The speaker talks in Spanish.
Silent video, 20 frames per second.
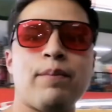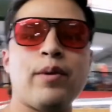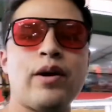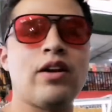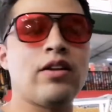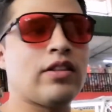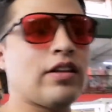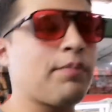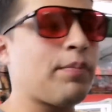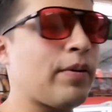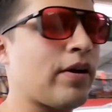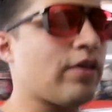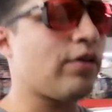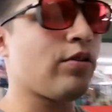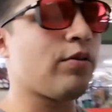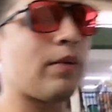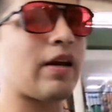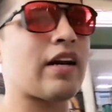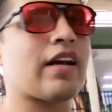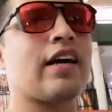Pues lo típico de
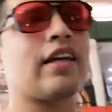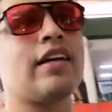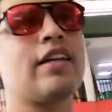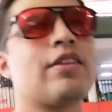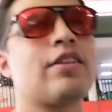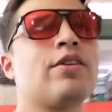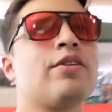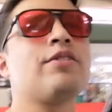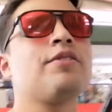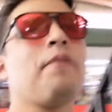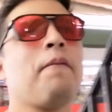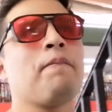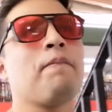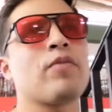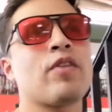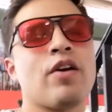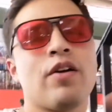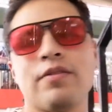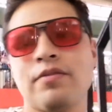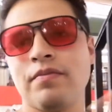un mercadito,
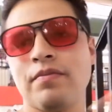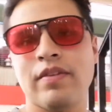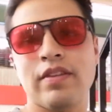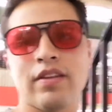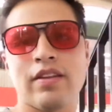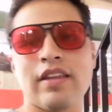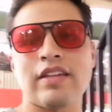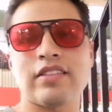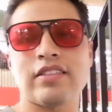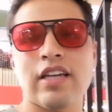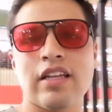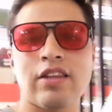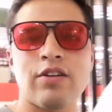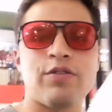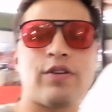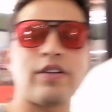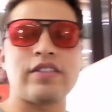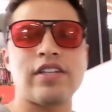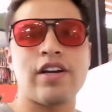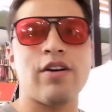donde sea te
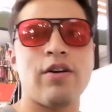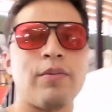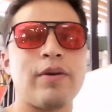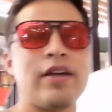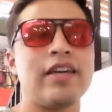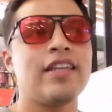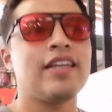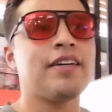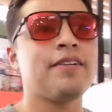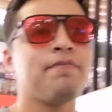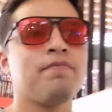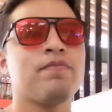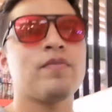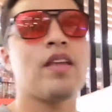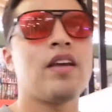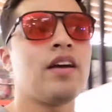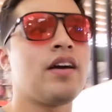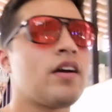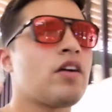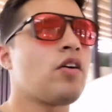ofrecen comida,
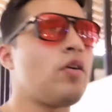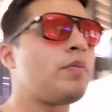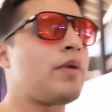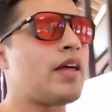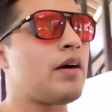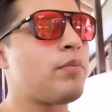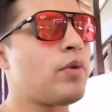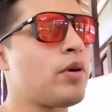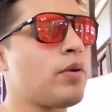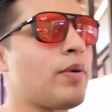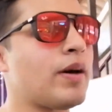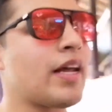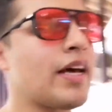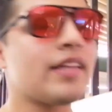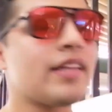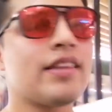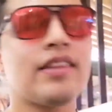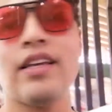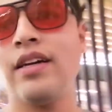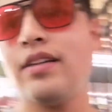comida muy
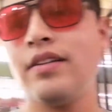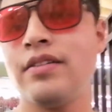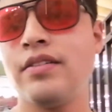barata,